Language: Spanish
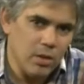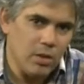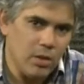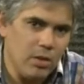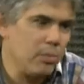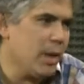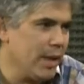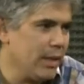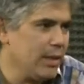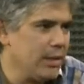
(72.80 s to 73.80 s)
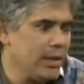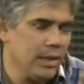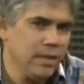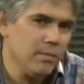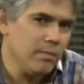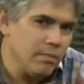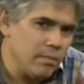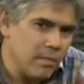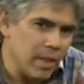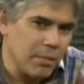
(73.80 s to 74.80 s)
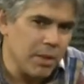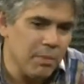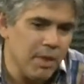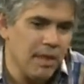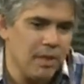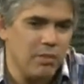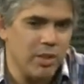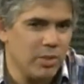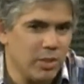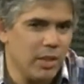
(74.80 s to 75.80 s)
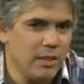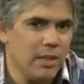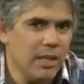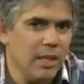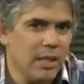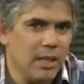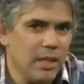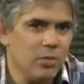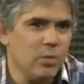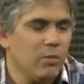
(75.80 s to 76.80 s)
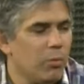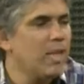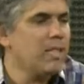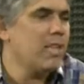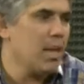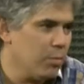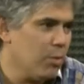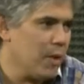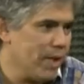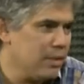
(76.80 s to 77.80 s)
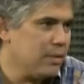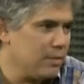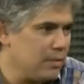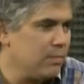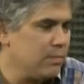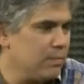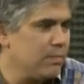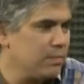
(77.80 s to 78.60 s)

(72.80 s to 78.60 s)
los paguen. Así que la primera reflexión es que es una buena señal como país. ¿Mm? Para